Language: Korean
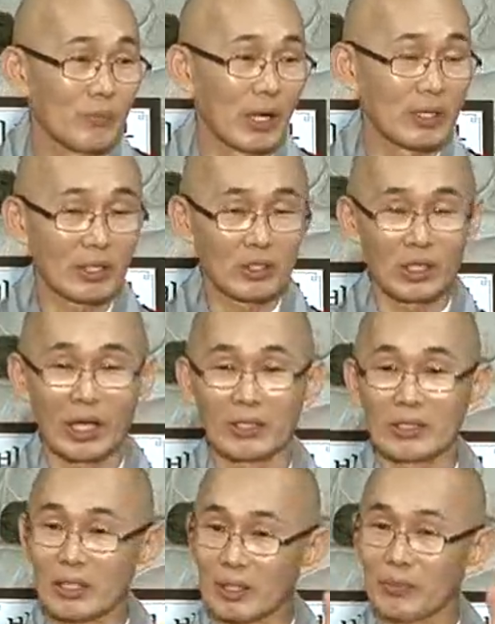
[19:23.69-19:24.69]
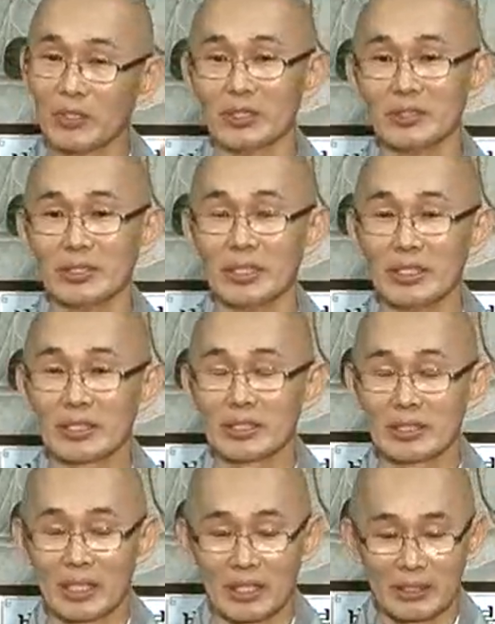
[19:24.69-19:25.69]
만약에 그 안는다면
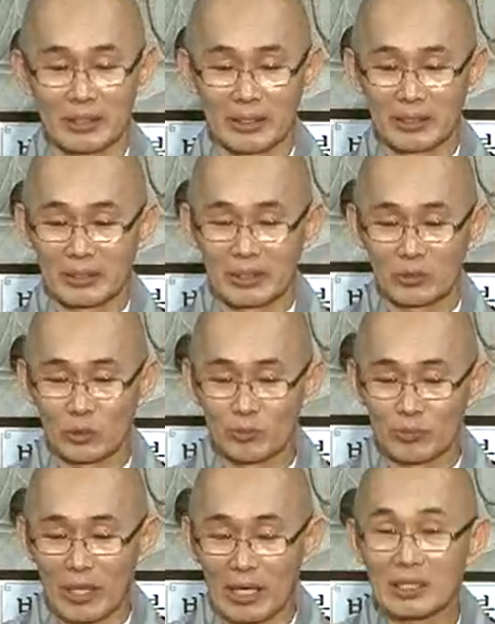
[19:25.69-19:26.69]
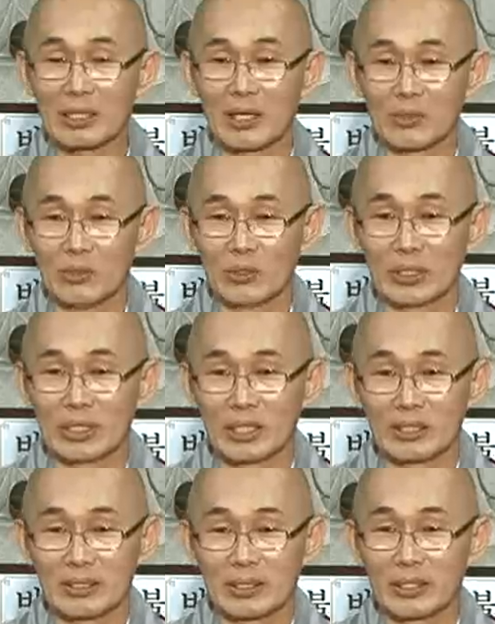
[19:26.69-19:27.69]
그냥 그 중풍 앓으라고
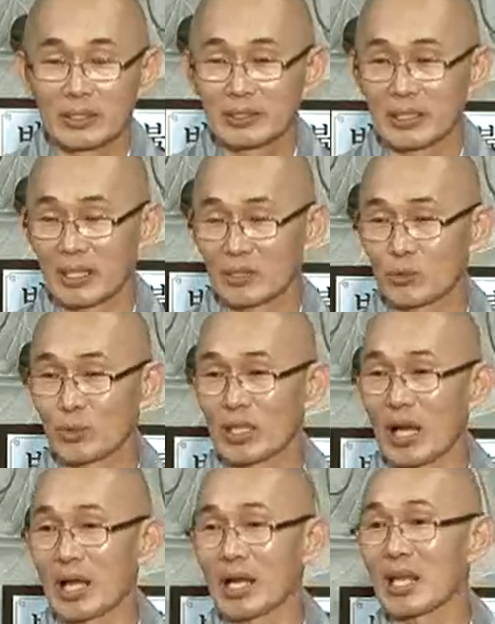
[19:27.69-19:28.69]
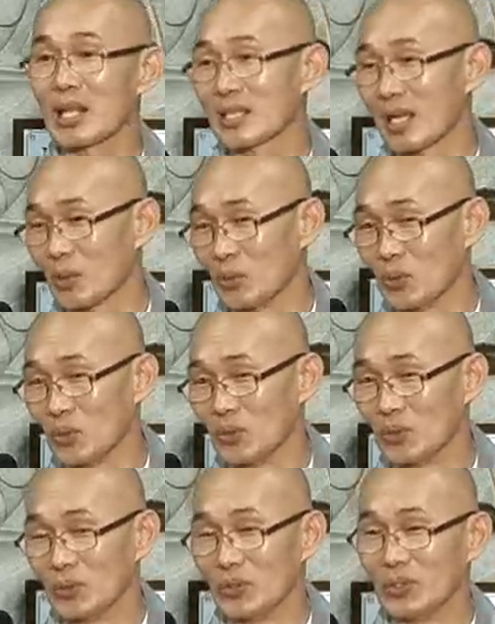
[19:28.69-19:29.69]
그냥 제가 추건 안 하겠다고